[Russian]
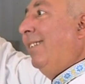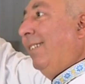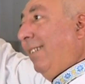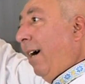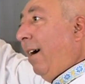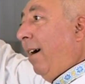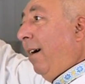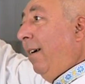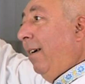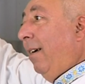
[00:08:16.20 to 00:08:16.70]

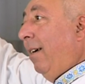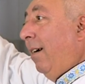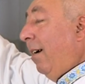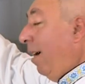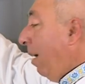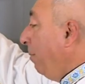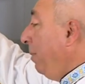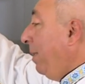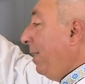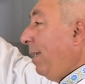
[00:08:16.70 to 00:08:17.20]
Да,
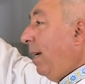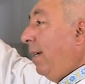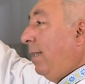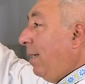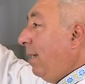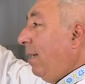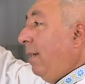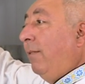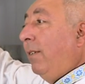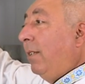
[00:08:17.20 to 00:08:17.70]

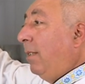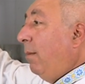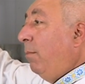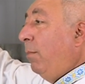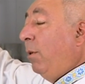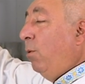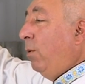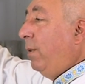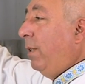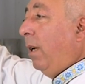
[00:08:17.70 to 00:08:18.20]
обязательно в этом
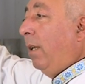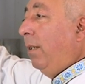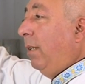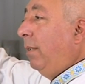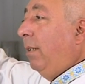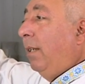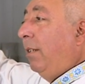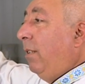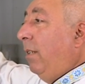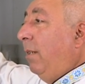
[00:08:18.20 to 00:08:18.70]
блюде она
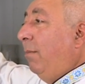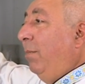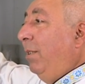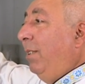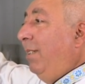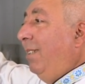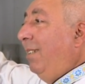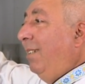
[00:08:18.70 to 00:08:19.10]
должна быть.